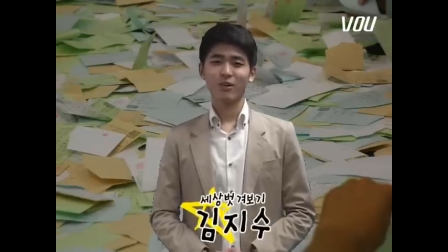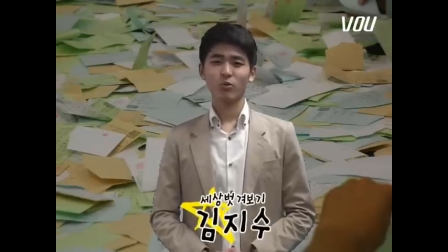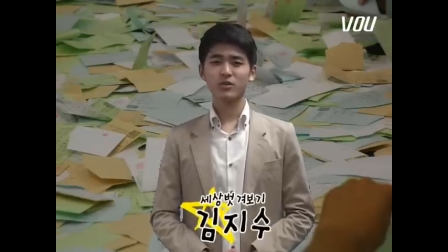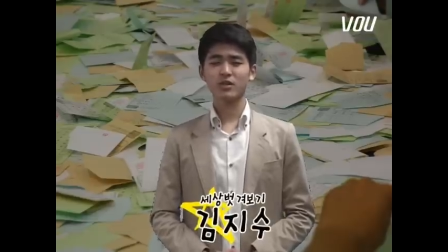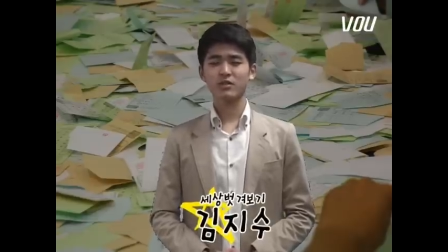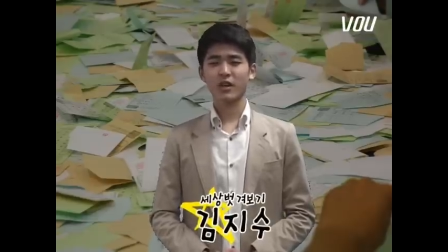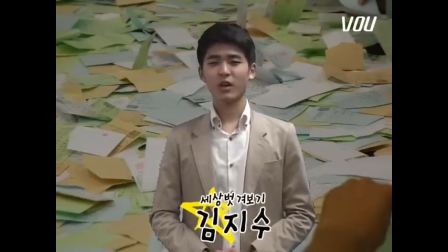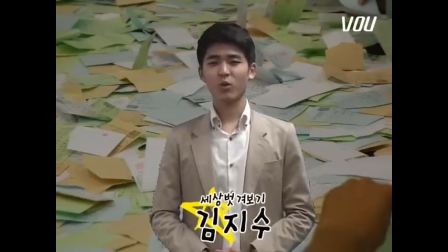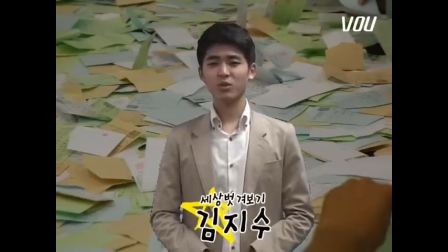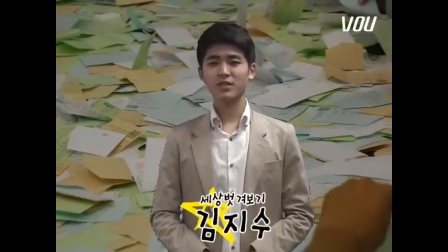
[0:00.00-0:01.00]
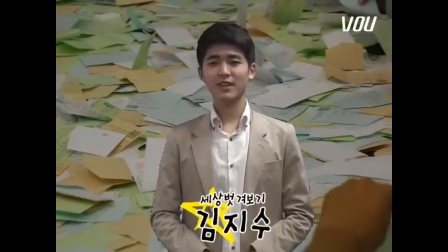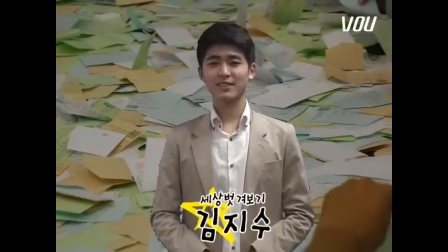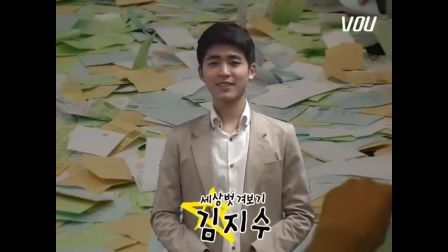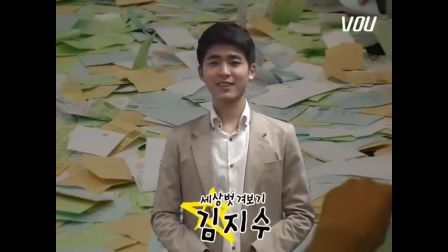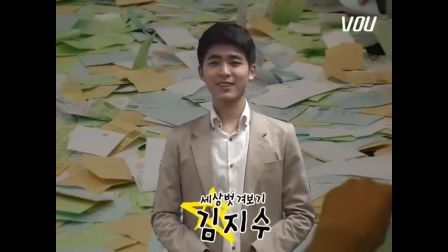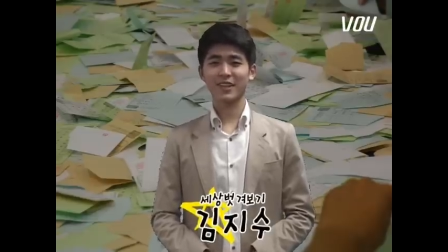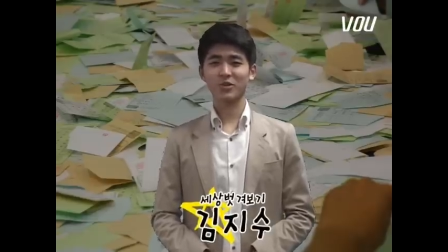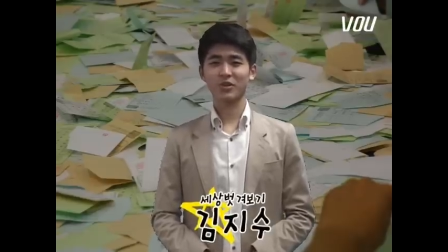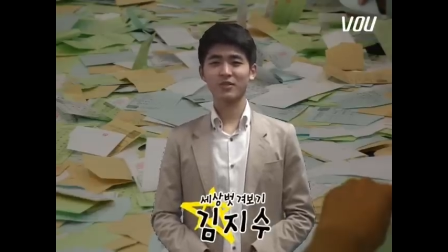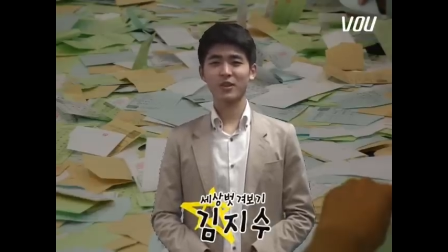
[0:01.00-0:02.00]
오늘은 제가 혼자 진행을
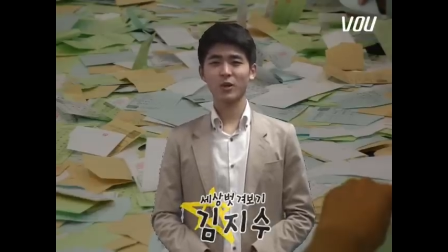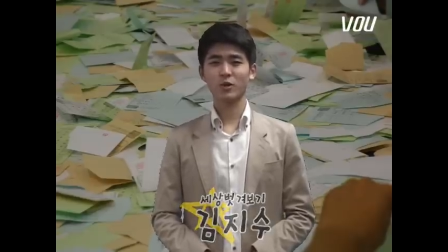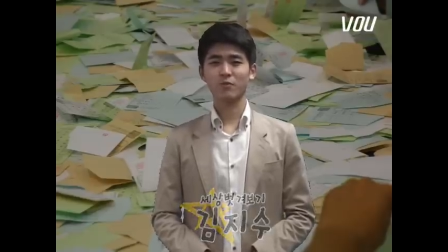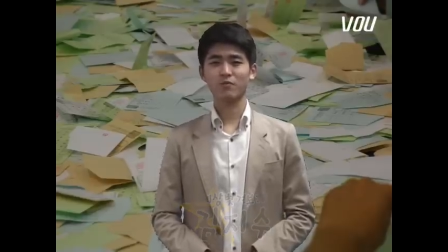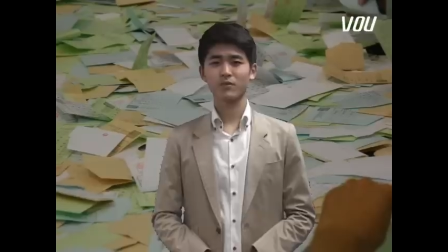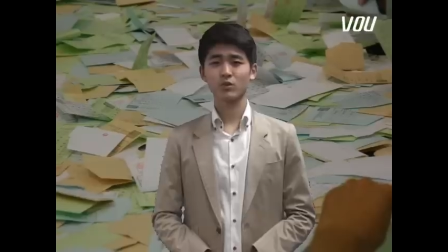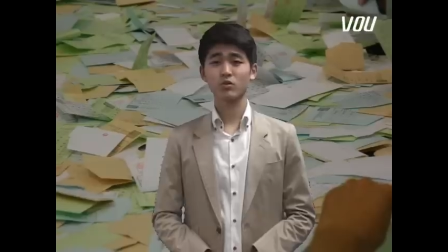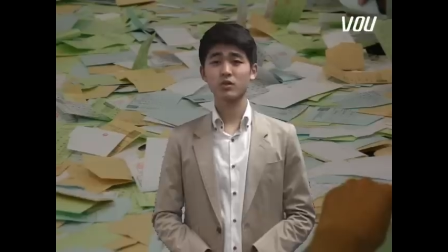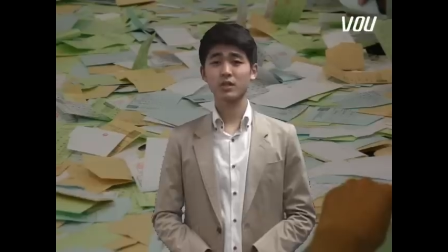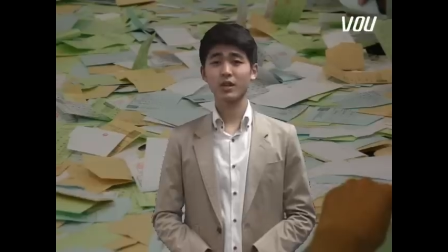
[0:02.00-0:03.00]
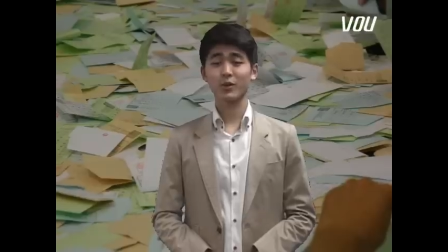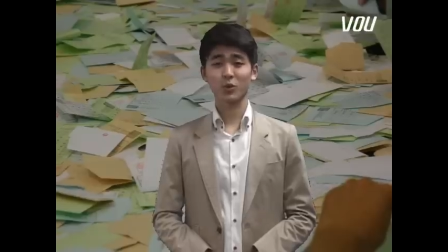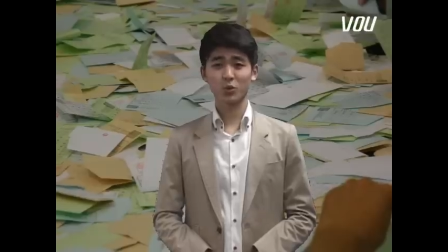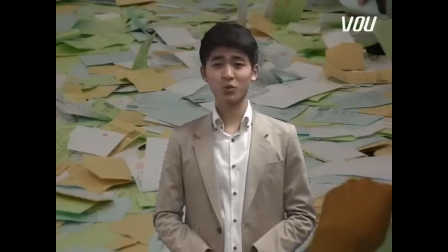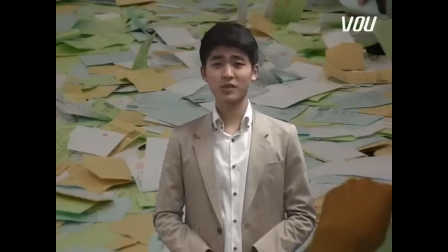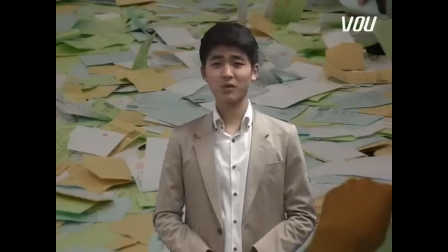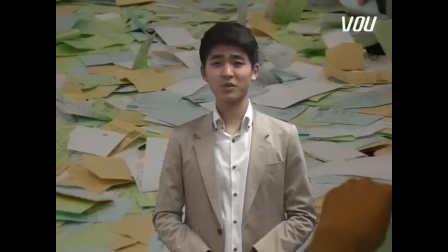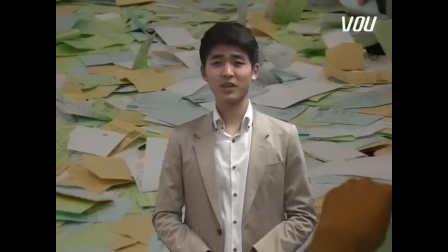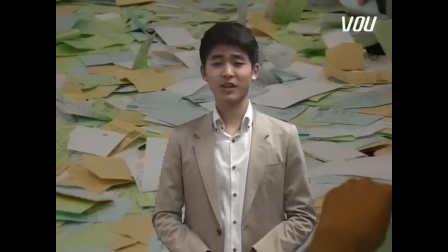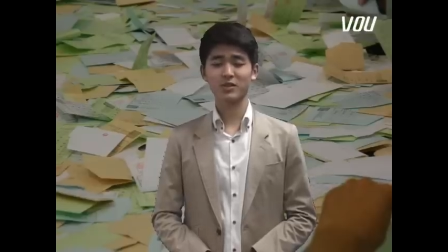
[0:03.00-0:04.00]
하게 됐는데요. 우주 씨가
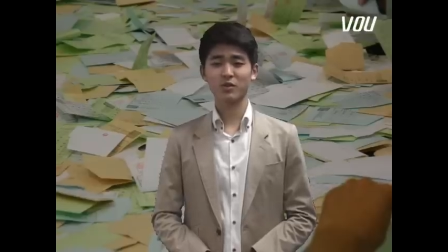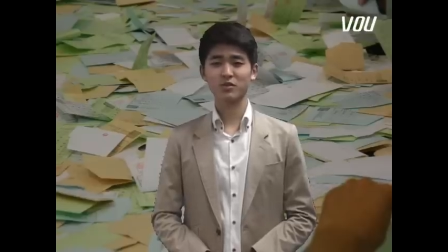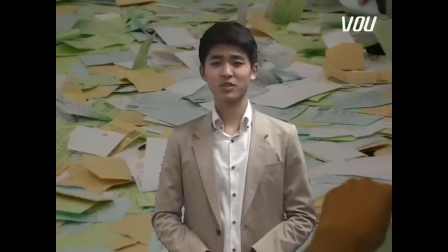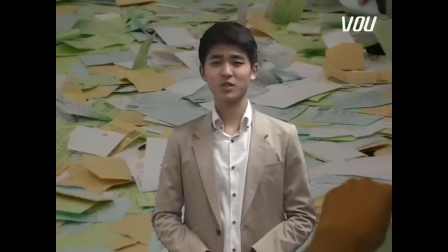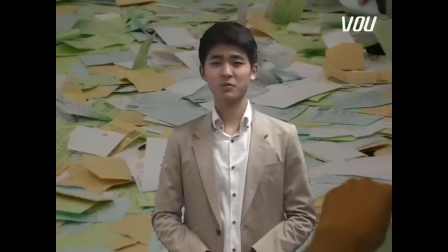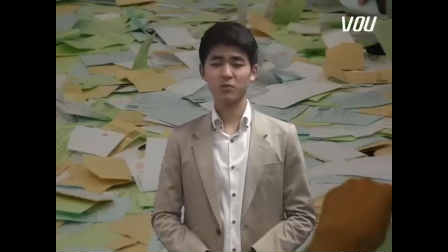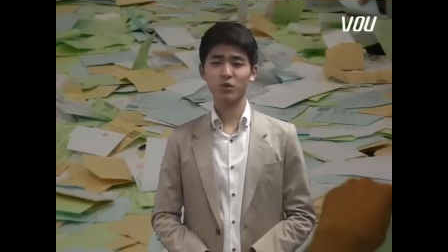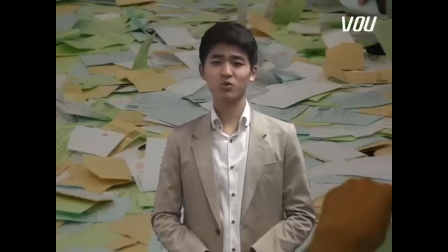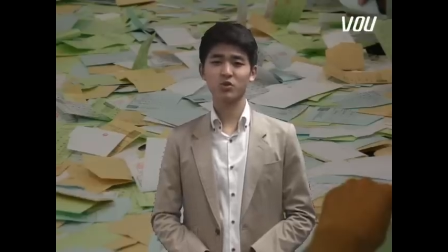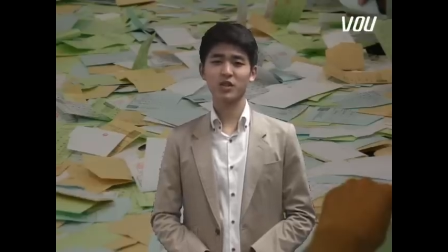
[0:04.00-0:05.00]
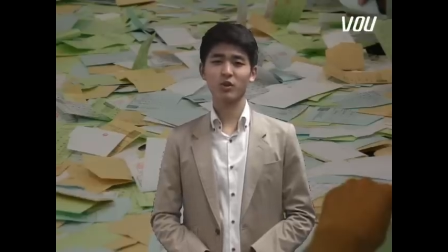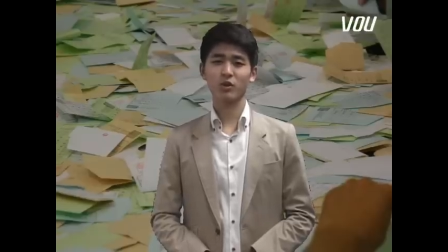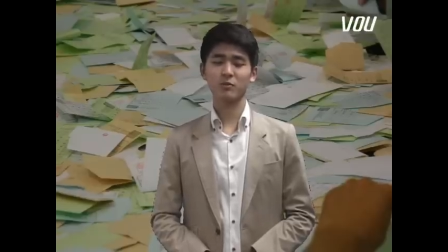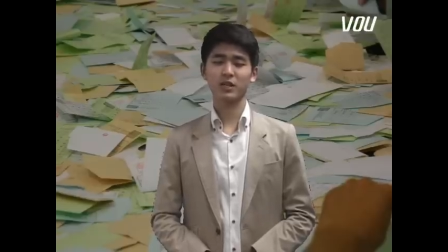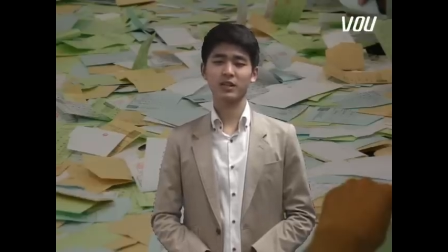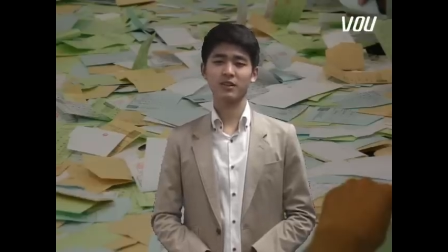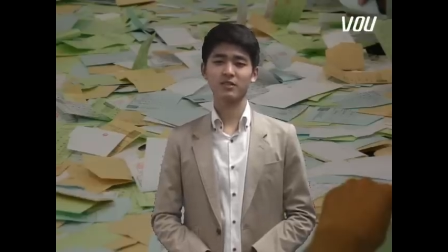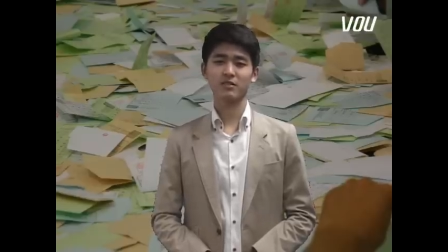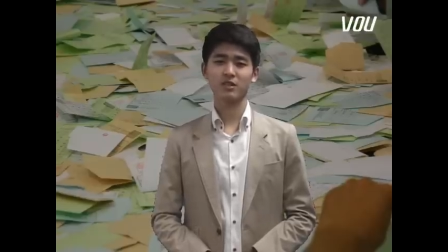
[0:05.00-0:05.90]
교통사고를 당해서 지금 입원 중이라고 합니다.